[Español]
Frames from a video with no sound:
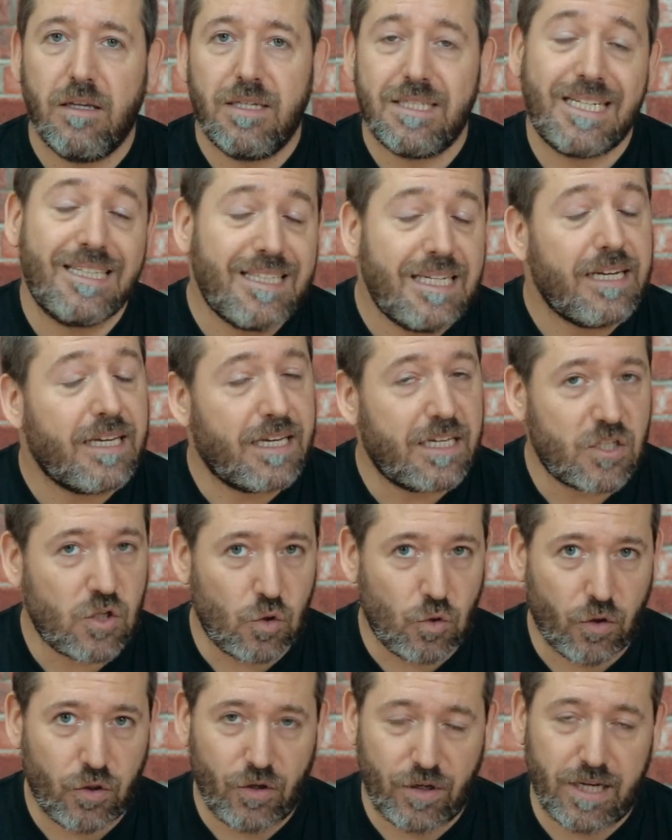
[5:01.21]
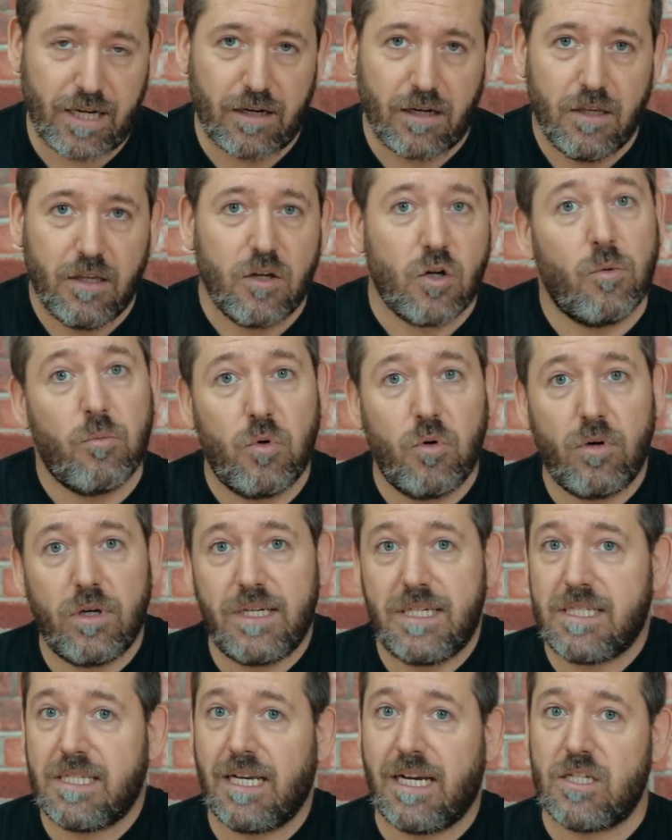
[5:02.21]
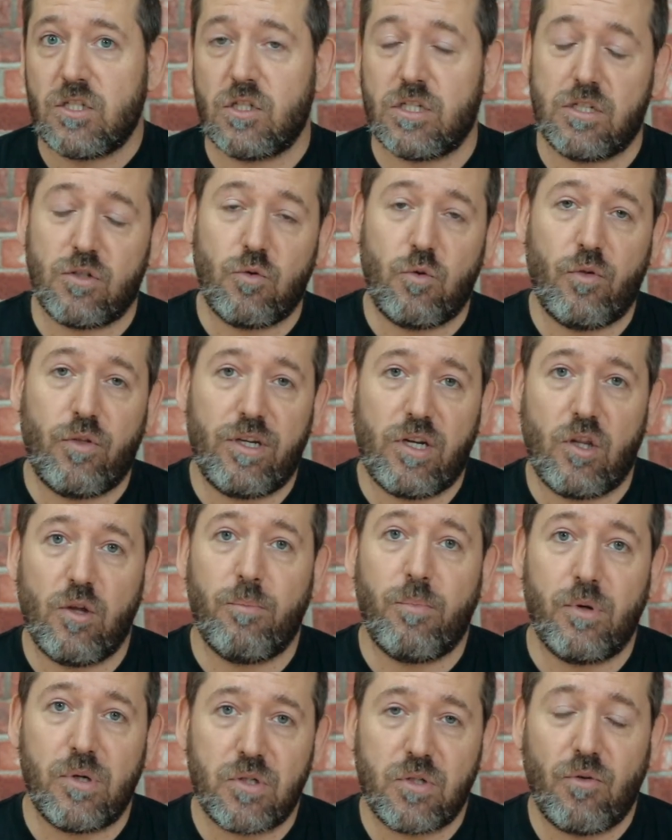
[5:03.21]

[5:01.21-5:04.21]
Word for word: se tienen que solucionar, como en este caso se ha solucionado por